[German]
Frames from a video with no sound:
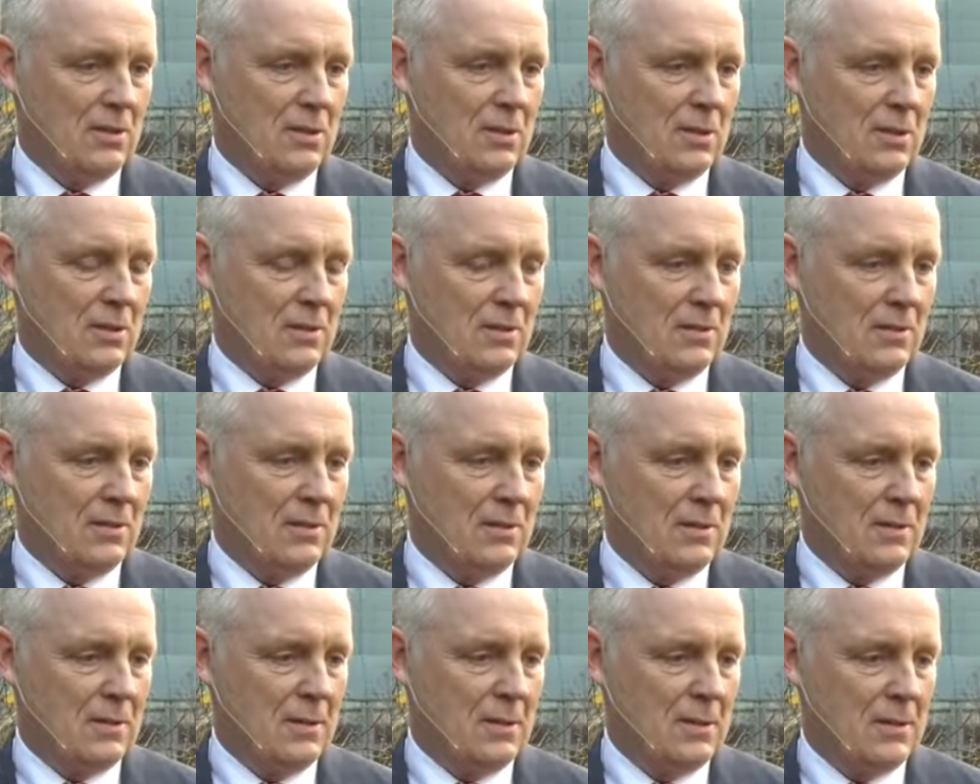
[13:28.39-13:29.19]
Ja.
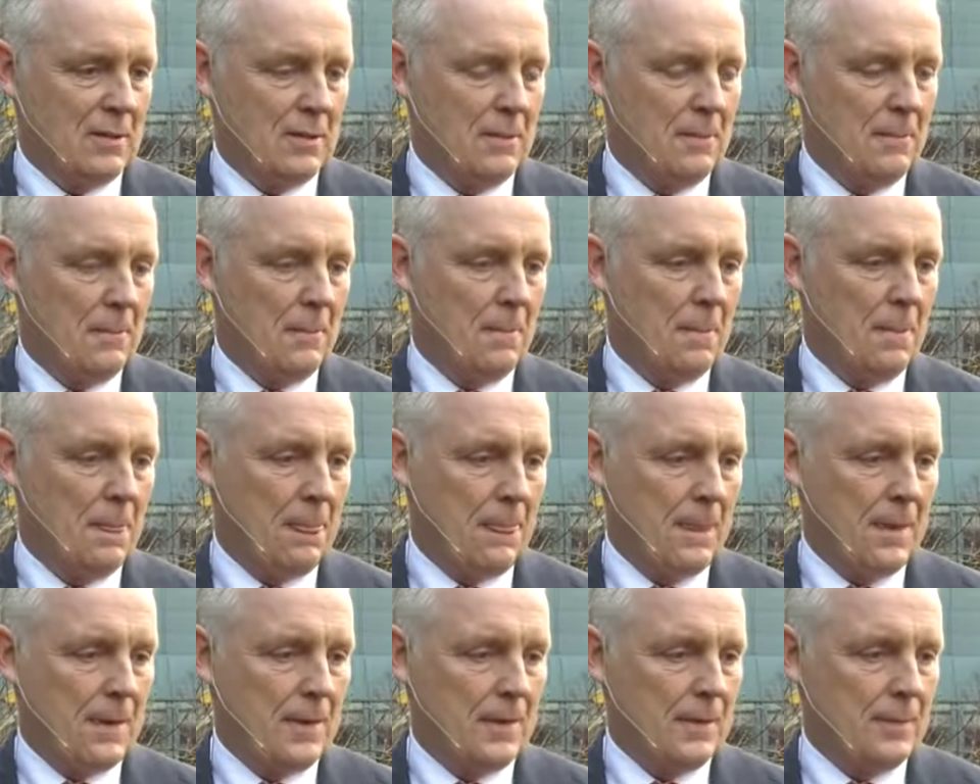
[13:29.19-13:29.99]
Eine der großen
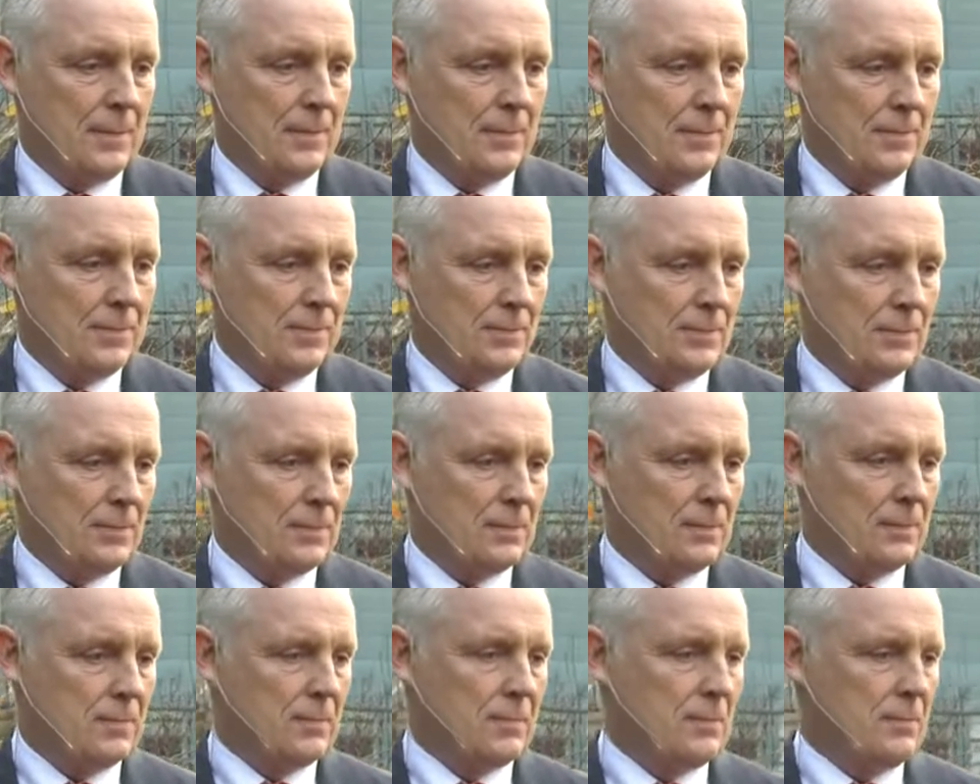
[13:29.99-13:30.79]
Stellen, die dann
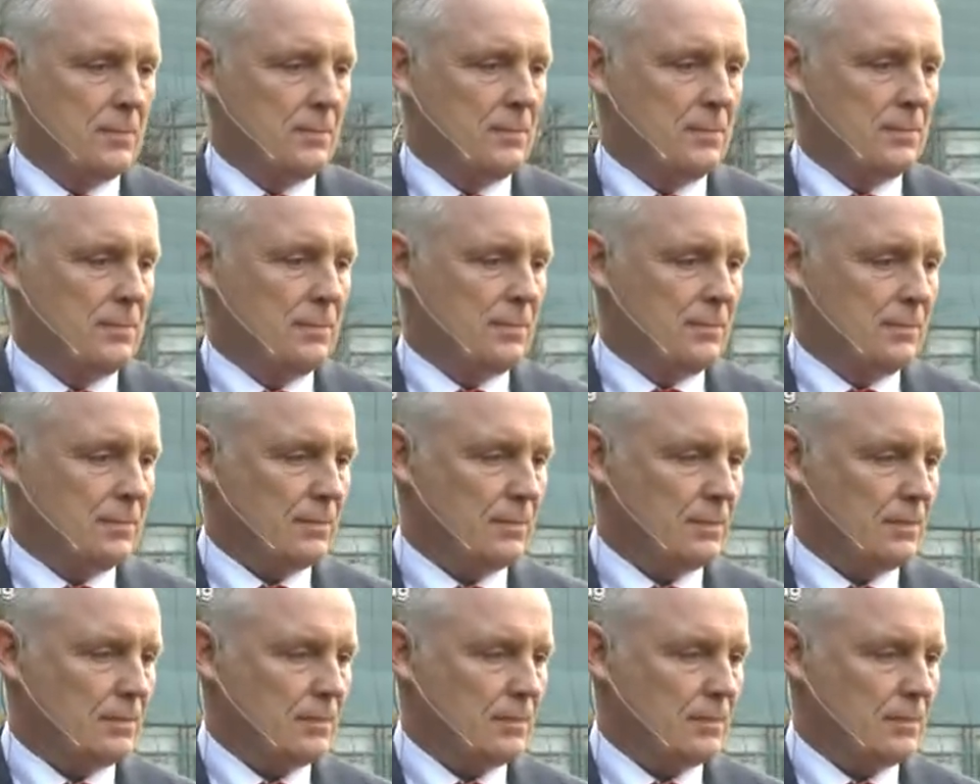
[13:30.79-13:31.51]
verschwinden wird